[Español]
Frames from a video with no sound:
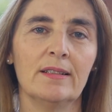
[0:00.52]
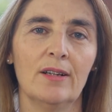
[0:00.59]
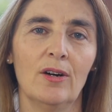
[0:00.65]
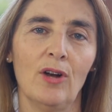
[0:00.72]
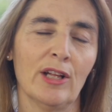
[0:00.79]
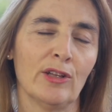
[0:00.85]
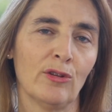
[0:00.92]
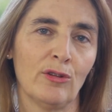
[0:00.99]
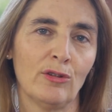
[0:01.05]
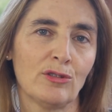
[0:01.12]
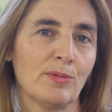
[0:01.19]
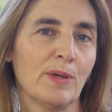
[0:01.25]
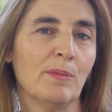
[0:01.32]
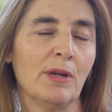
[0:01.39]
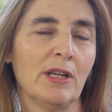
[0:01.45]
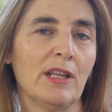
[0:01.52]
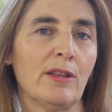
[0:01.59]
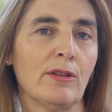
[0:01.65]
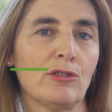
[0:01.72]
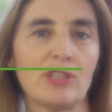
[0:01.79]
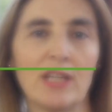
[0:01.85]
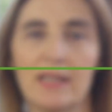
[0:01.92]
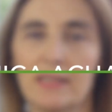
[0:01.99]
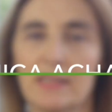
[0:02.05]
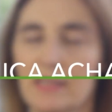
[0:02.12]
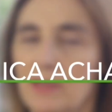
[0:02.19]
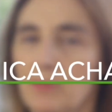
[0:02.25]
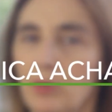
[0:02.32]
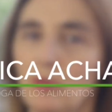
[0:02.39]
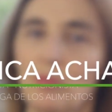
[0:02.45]
Hola a todos, bienvenidos a
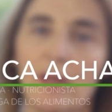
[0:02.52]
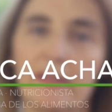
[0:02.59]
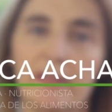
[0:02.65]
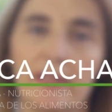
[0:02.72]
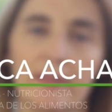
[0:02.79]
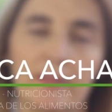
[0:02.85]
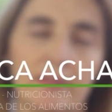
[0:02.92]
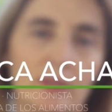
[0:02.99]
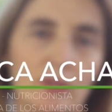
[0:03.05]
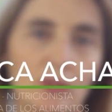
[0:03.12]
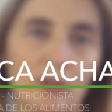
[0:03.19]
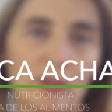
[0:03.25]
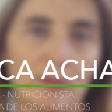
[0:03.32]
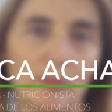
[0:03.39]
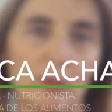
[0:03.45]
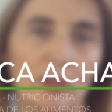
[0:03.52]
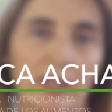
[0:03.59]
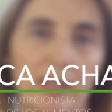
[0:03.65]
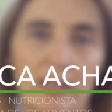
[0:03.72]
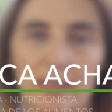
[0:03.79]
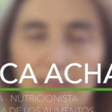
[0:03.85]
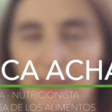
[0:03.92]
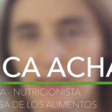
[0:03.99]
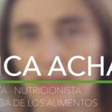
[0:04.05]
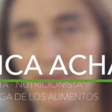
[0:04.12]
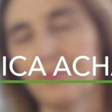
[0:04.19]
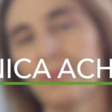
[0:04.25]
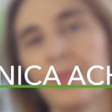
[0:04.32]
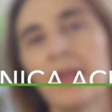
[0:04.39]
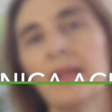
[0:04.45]
Simple Blending. Yo soy Mónica Hacha,
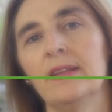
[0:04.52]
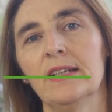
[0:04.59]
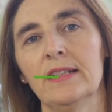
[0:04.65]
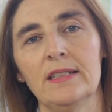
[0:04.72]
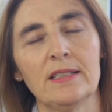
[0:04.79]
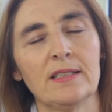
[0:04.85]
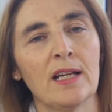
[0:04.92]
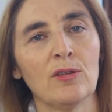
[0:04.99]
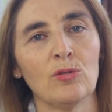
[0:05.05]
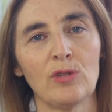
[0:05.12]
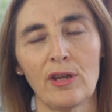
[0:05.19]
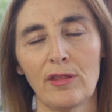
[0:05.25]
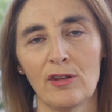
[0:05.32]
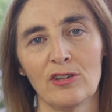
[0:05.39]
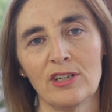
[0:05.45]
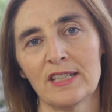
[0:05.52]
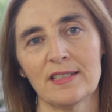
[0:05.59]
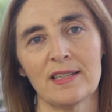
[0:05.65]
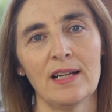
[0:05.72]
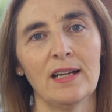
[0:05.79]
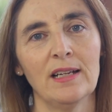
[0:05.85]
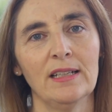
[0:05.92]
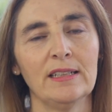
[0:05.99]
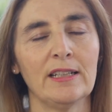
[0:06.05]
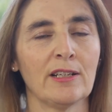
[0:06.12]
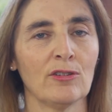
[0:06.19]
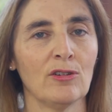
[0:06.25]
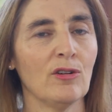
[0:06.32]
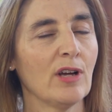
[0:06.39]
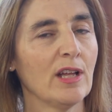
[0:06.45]
dietista nutricionista y
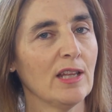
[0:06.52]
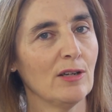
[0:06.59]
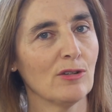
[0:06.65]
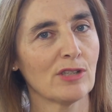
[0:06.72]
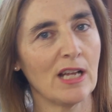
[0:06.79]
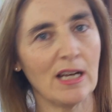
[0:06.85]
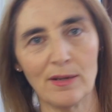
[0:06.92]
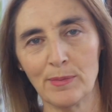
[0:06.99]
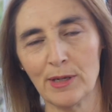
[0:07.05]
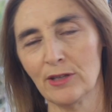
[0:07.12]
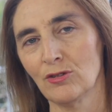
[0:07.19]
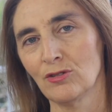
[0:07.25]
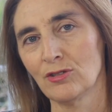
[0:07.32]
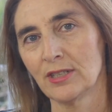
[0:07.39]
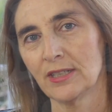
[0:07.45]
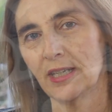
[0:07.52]
tecnóloga de los alimentos.